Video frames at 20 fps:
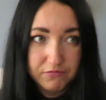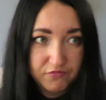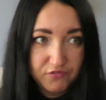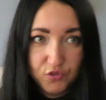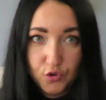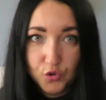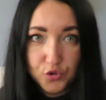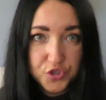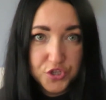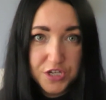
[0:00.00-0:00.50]
w
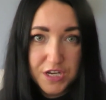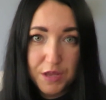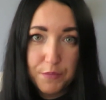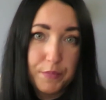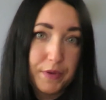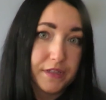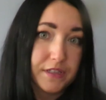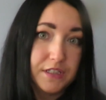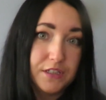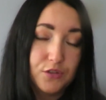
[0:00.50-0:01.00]
godzinę
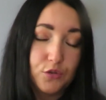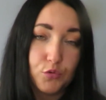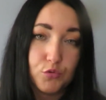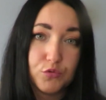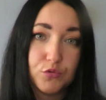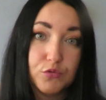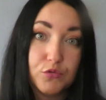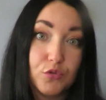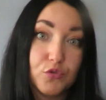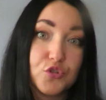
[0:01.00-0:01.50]
Pani do,
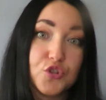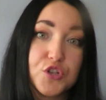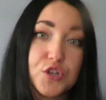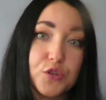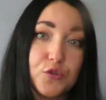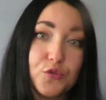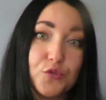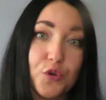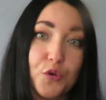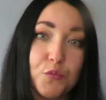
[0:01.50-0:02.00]

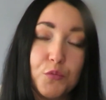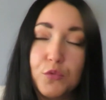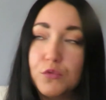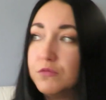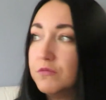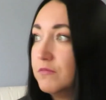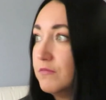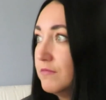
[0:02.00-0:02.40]
dotrze do domu.